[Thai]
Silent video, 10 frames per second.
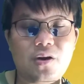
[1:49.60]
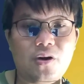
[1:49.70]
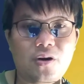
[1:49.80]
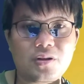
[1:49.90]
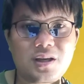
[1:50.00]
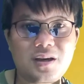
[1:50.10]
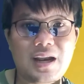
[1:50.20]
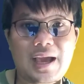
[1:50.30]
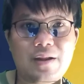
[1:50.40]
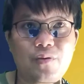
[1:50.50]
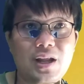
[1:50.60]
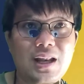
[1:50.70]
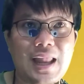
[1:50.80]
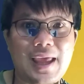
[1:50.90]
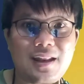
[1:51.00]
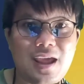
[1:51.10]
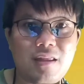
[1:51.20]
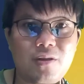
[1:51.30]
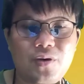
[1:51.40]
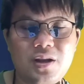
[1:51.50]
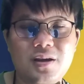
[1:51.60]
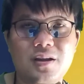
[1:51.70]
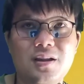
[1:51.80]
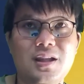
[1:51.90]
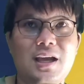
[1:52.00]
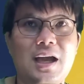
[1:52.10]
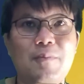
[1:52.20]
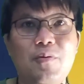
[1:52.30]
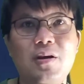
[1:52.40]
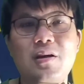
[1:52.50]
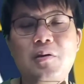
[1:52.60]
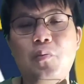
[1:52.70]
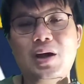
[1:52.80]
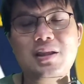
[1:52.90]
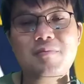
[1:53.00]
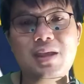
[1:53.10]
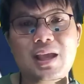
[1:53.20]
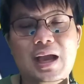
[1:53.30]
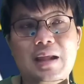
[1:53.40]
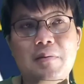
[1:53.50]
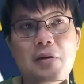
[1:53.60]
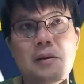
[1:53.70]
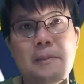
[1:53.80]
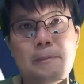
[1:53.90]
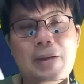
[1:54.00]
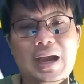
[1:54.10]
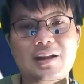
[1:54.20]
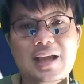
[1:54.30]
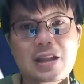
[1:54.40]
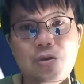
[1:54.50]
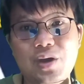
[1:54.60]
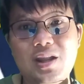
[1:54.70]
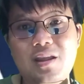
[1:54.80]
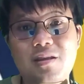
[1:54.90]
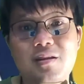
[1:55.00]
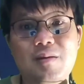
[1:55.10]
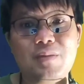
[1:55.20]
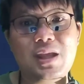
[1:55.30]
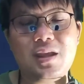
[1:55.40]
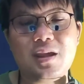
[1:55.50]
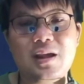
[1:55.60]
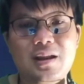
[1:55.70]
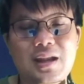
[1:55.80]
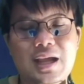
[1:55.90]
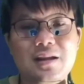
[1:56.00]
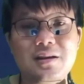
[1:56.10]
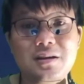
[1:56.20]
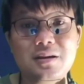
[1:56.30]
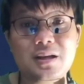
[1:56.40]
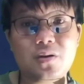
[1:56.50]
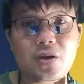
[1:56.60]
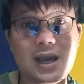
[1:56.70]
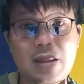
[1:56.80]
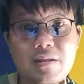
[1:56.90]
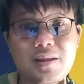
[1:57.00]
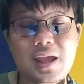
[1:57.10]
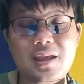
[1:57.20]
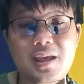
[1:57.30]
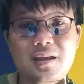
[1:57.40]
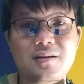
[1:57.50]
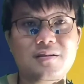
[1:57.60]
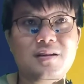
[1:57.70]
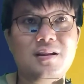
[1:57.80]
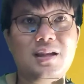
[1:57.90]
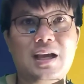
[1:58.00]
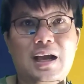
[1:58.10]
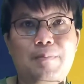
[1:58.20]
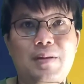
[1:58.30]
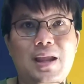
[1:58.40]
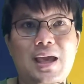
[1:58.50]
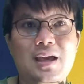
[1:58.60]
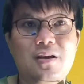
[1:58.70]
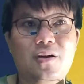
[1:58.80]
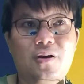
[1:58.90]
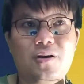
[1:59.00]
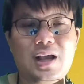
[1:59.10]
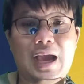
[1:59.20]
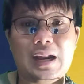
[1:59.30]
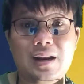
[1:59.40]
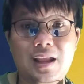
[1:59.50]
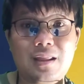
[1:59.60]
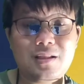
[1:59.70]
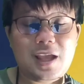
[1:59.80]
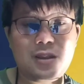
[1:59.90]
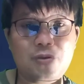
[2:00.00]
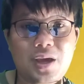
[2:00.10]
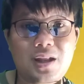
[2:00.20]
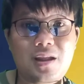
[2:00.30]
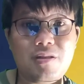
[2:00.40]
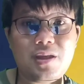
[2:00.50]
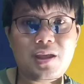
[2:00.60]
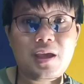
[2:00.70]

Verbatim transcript: ของ Terra ด้วยและเด็กตัวอื่นๆนะครับว่าจะมีการผลักดัน USTC เต็มที่นั่นคือเรื่องของการ staking นะครับและก็การ list เหรียญ USTC